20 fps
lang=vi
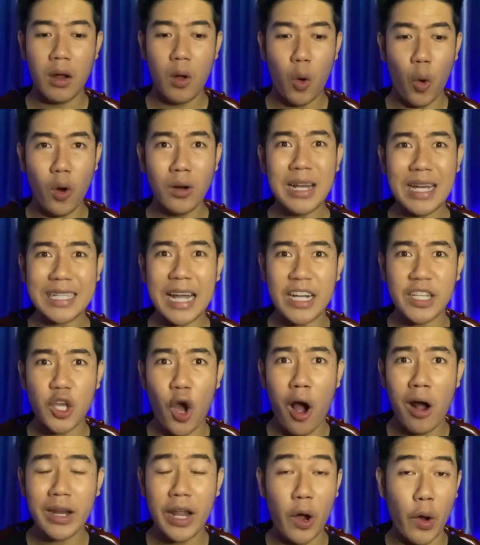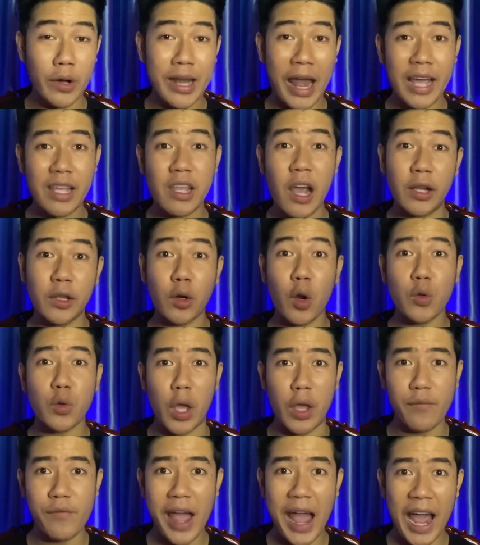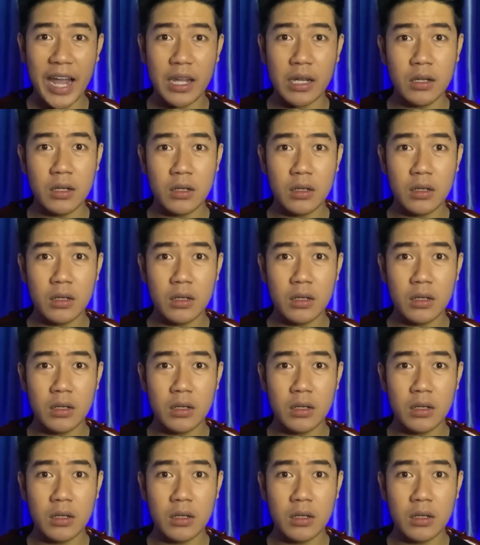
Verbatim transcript: ủa là thằng nhỏ này hồi nãy giờ nó nói chuyện với ai